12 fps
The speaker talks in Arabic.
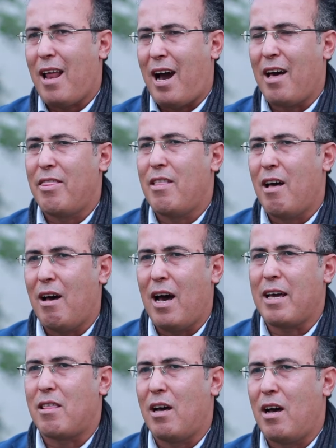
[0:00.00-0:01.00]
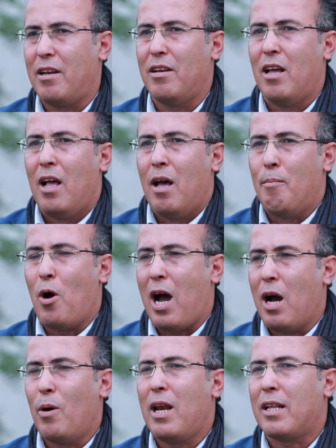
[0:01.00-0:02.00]
لاحظنا أيضا
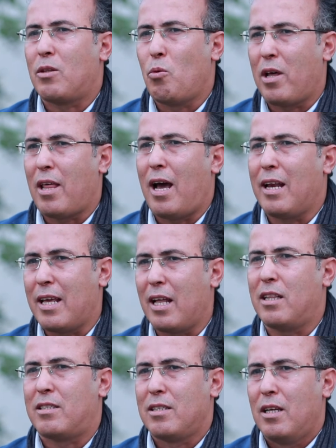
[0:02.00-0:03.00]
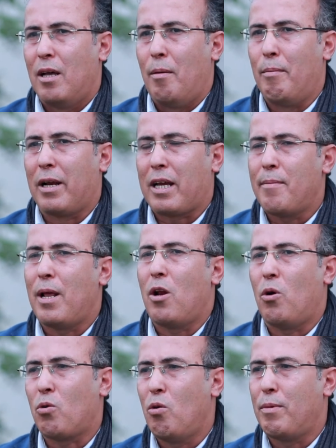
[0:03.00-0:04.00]
محاولة وضع اليد من قبل
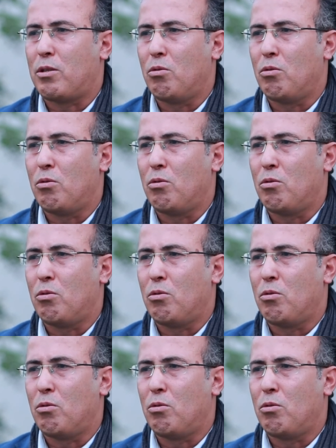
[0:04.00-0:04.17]
الحكومة